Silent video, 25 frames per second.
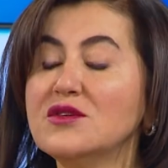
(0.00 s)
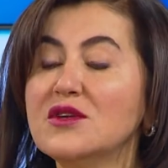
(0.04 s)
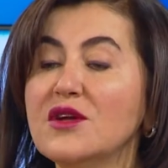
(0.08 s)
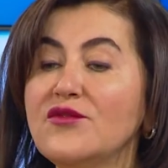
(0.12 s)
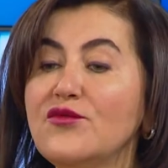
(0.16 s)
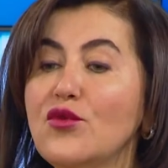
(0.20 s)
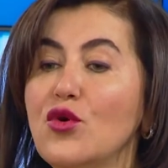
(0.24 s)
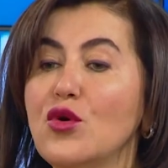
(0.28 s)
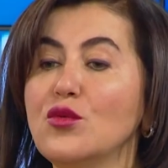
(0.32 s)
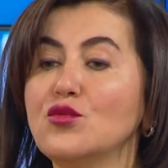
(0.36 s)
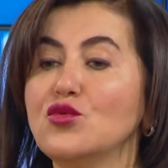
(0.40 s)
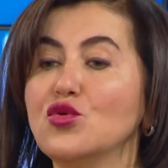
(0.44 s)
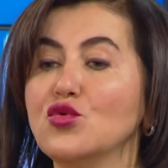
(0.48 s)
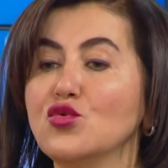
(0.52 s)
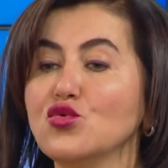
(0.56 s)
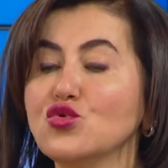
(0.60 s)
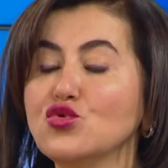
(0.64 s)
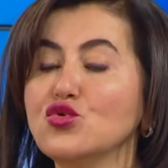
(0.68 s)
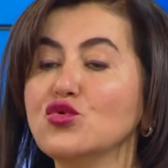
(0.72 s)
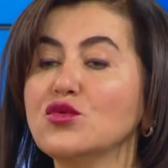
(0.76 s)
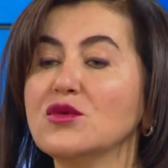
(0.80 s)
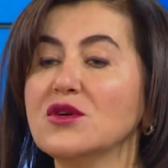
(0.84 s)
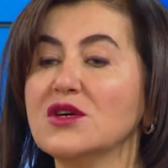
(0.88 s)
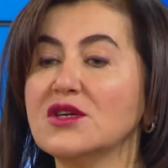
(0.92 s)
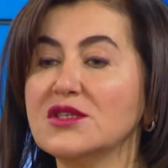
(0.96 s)
Raf ömrü
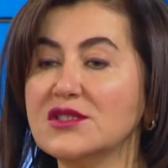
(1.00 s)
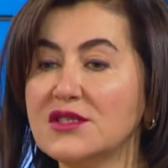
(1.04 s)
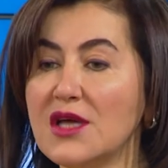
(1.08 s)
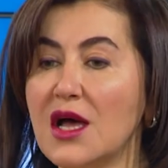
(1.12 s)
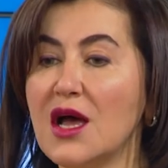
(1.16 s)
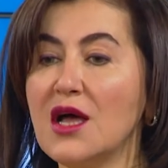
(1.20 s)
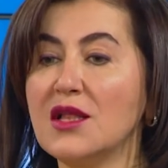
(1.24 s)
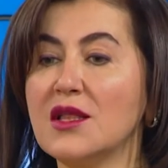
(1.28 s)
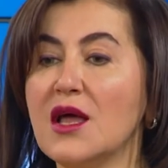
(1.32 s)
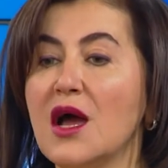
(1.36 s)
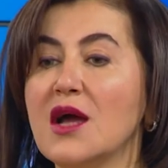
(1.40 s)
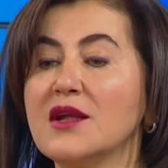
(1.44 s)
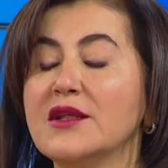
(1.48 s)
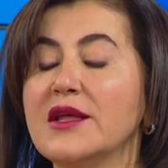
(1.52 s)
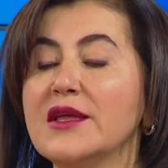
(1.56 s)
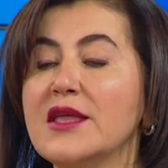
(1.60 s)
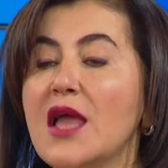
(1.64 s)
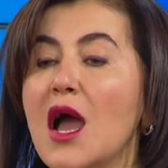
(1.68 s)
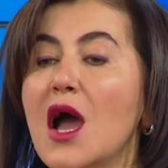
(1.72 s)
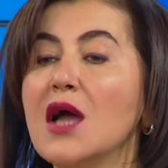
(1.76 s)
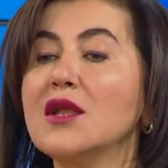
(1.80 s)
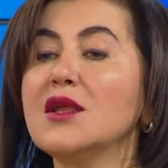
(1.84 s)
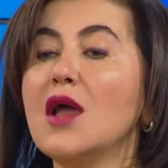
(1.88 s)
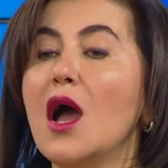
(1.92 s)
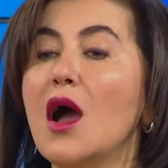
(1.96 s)
uzun gıdalarda
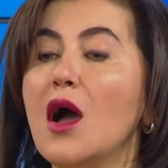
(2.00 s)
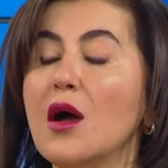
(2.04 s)
yani